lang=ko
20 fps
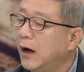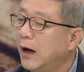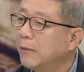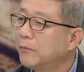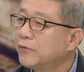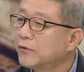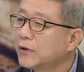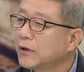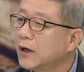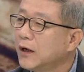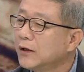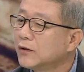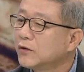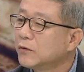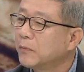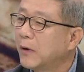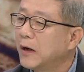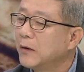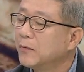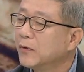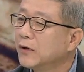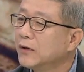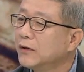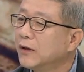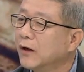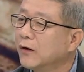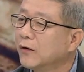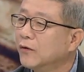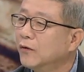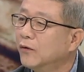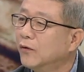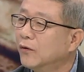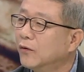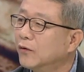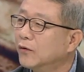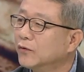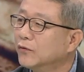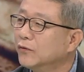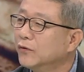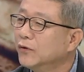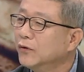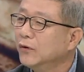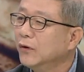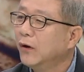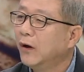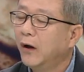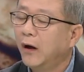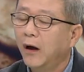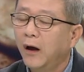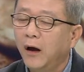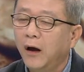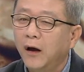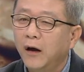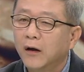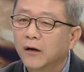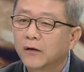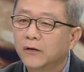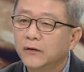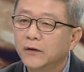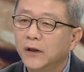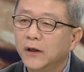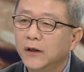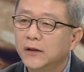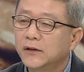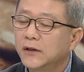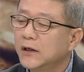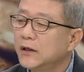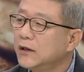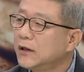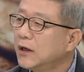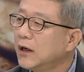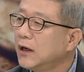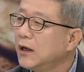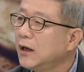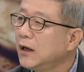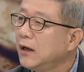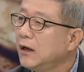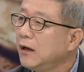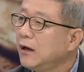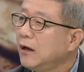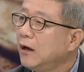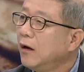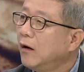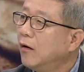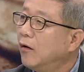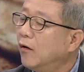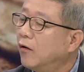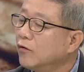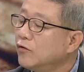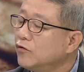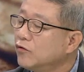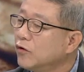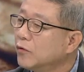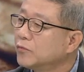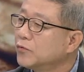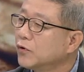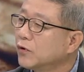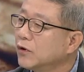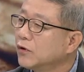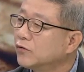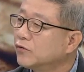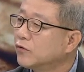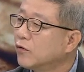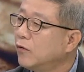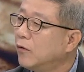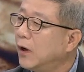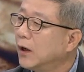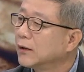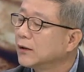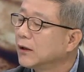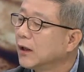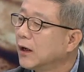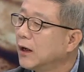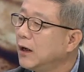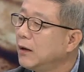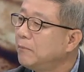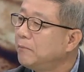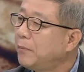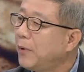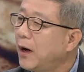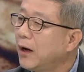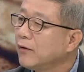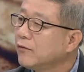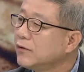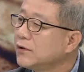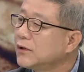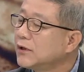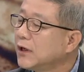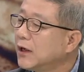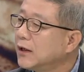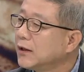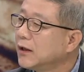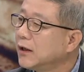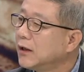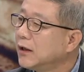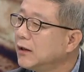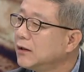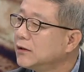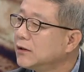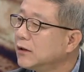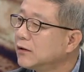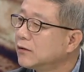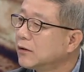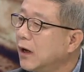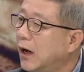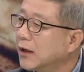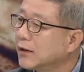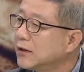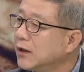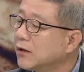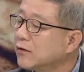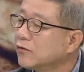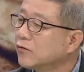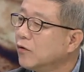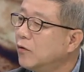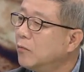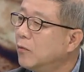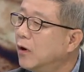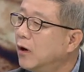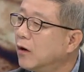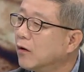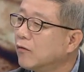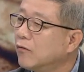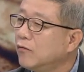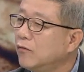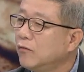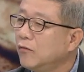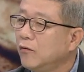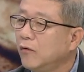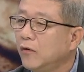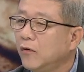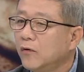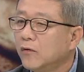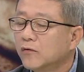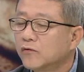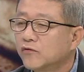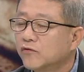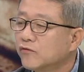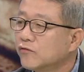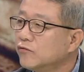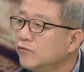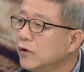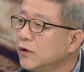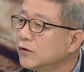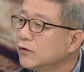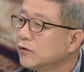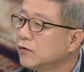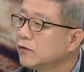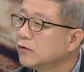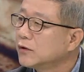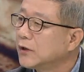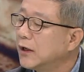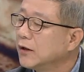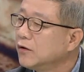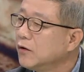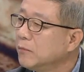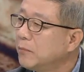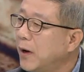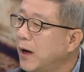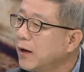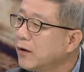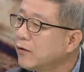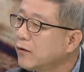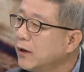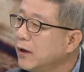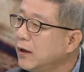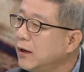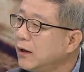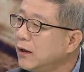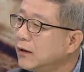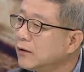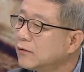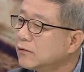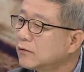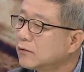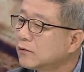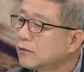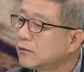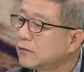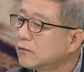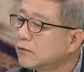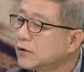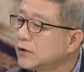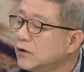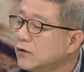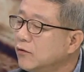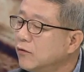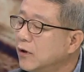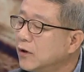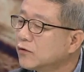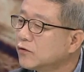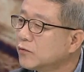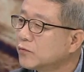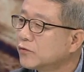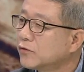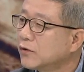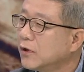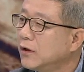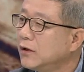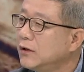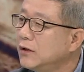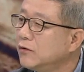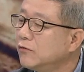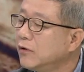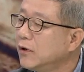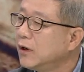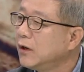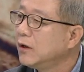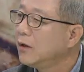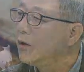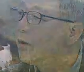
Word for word: 아프리카에서 발명이 된 거거든요. 네. 근데 이제 이게 어, 유럽 쪽에 들어왔다가 빠른 시간에 이제 아시아로 넘어왔고 중국에서 작년 8월에 그 신고가 접수된 이후에